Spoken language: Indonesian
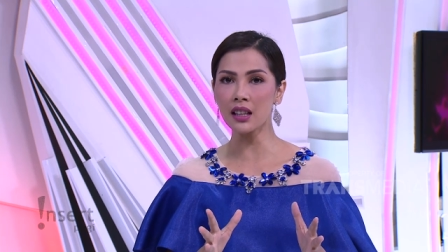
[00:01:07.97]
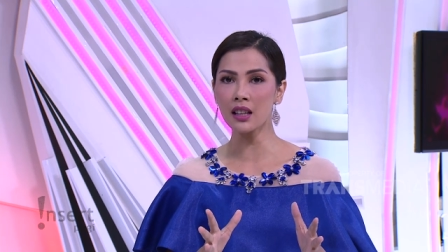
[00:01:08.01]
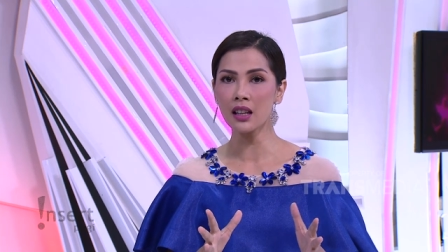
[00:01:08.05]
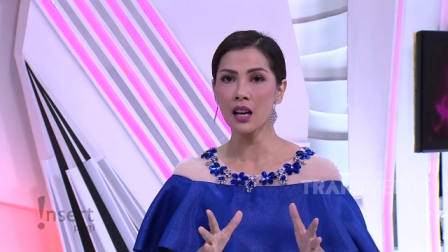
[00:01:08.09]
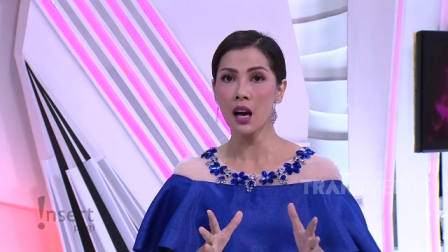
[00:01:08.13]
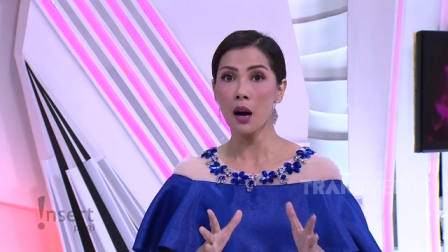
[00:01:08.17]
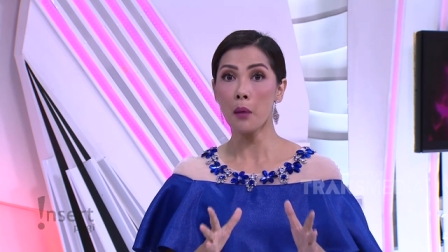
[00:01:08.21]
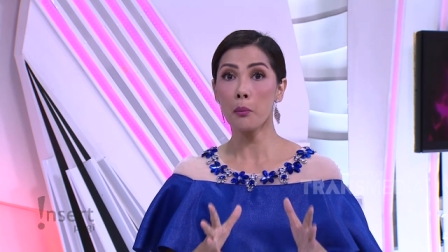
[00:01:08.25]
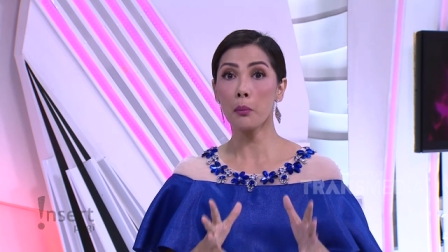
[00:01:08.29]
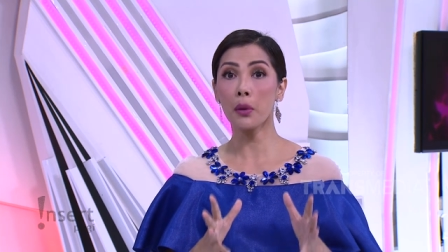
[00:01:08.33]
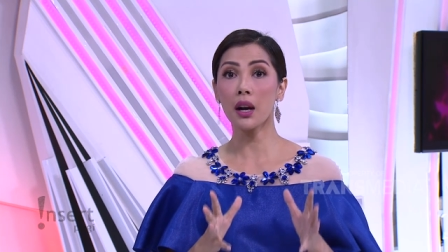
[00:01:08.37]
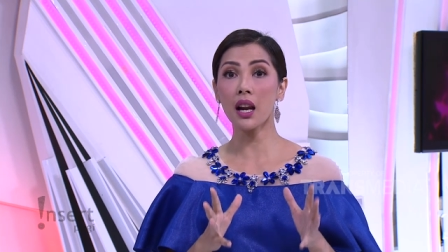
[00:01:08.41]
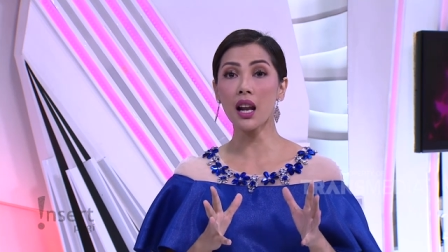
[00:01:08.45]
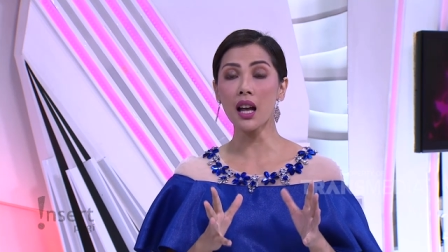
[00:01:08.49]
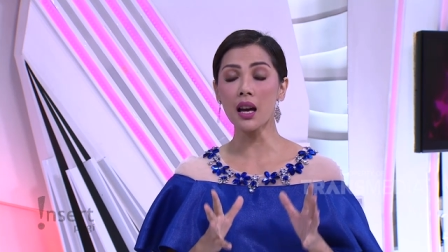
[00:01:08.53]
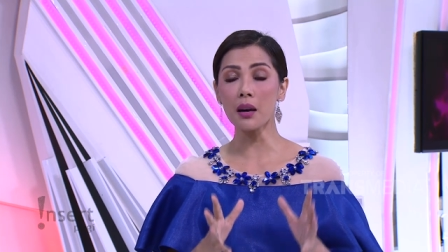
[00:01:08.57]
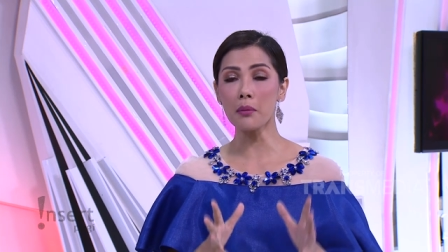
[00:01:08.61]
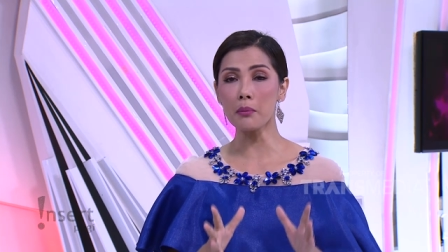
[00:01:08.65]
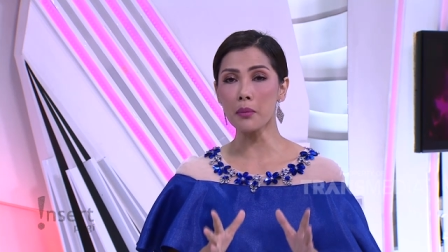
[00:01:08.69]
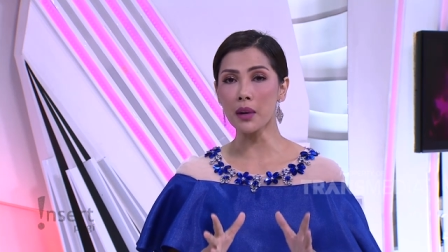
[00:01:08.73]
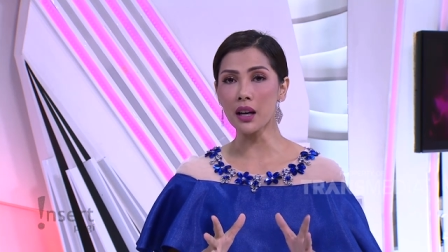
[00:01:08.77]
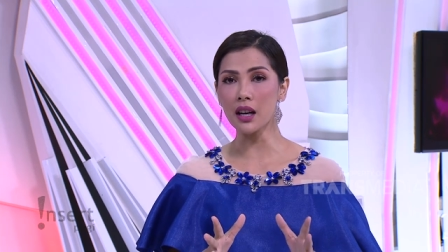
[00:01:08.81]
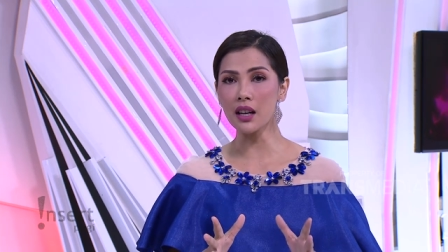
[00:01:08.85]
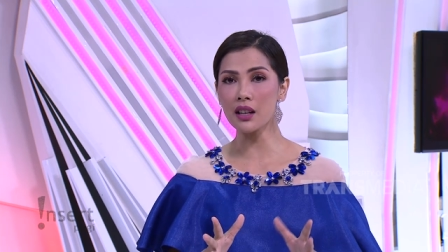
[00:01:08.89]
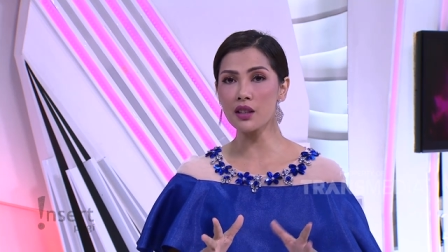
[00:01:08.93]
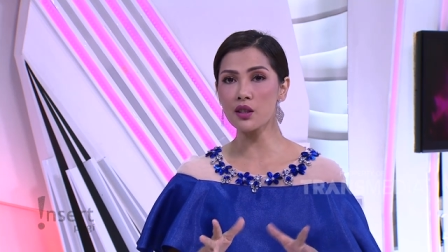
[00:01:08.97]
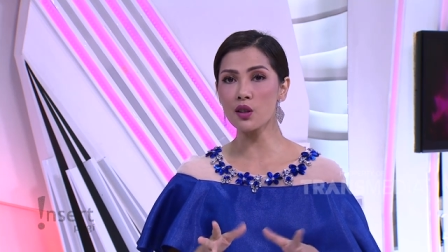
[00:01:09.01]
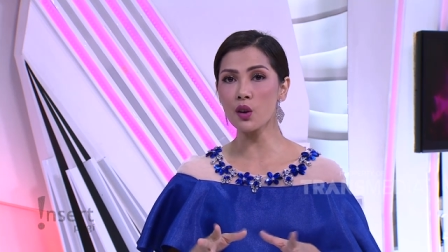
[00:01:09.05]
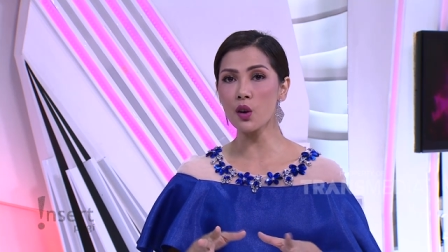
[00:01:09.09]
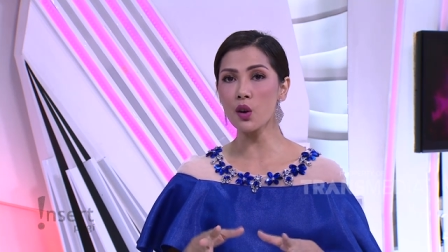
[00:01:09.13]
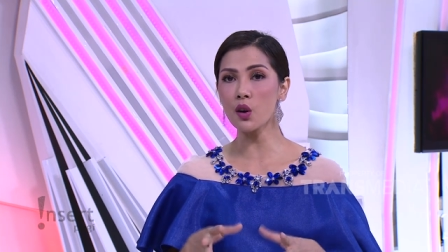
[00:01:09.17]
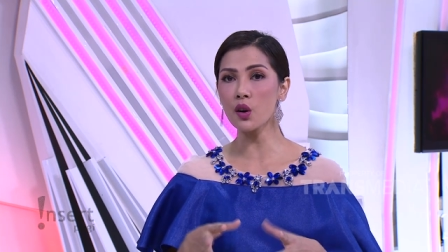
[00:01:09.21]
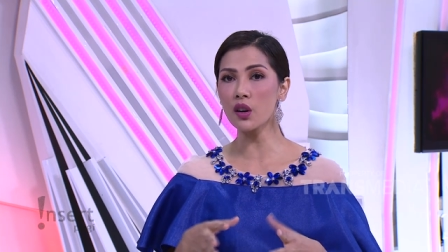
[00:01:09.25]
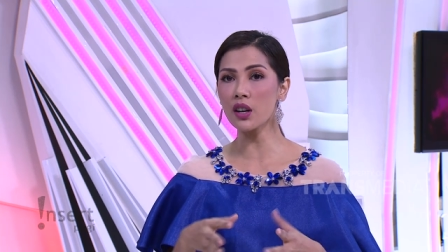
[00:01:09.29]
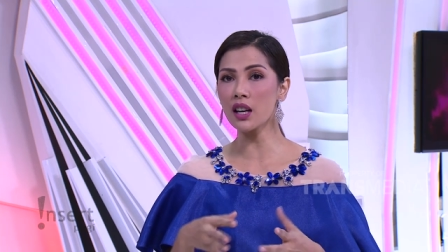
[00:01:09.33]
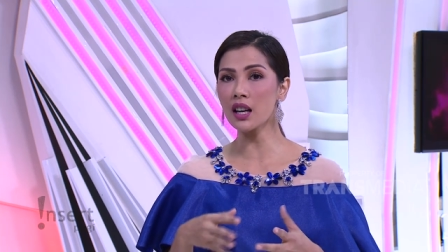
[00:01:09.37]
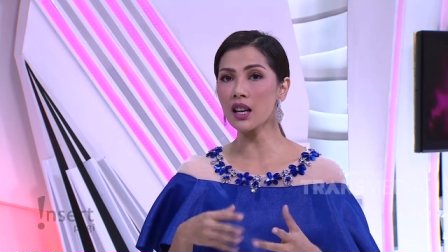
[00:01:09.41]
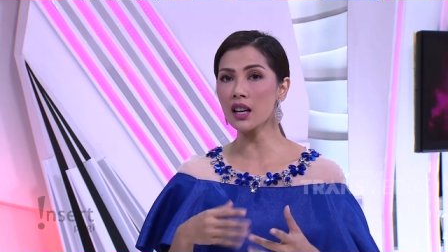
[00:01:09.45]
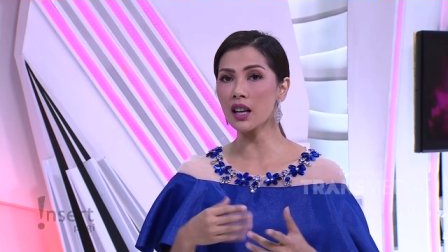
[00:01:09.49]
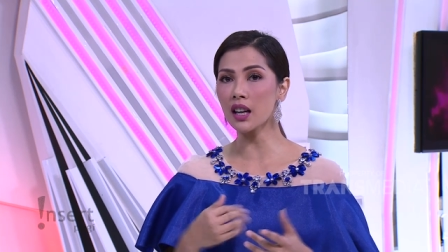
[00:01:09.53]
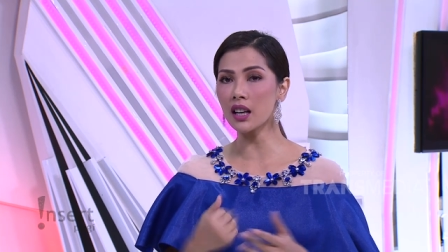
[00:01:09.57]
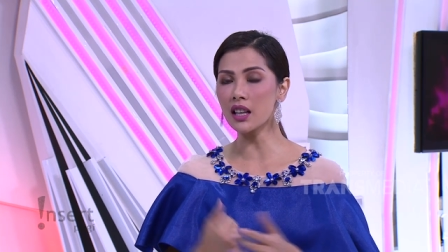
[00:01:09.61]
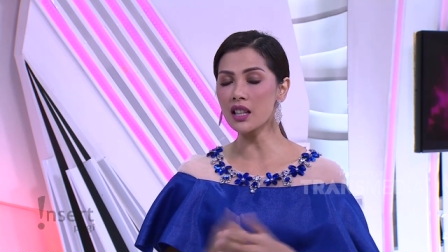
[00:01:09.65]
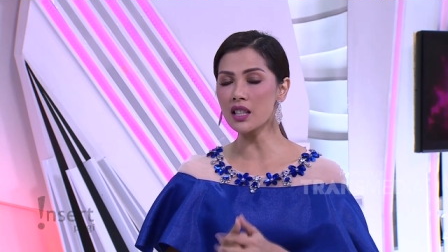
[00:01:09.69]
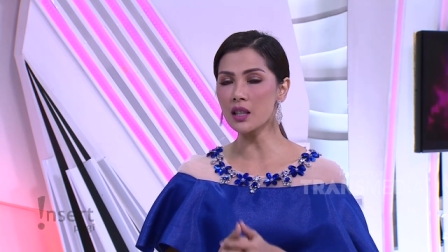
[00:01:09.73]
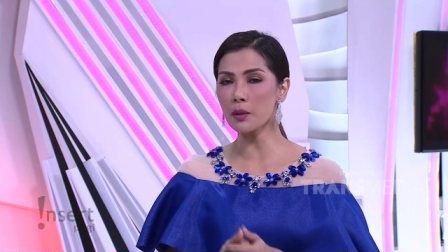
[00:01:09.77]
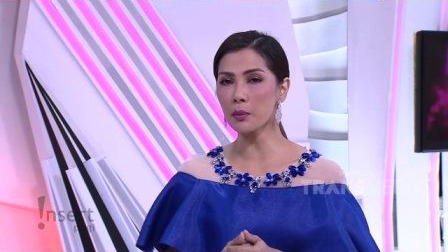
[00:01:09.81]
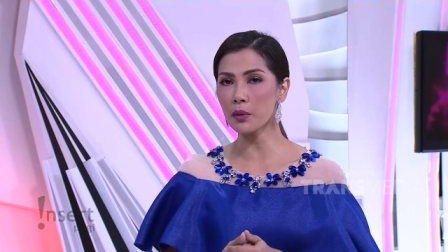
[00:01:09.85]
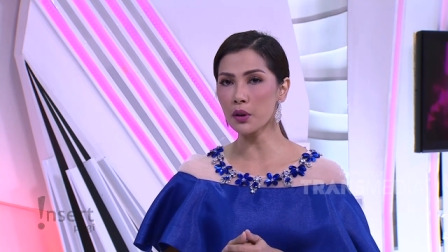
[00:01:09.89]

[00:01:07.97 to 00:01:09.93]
melamar seorang gadis yang baru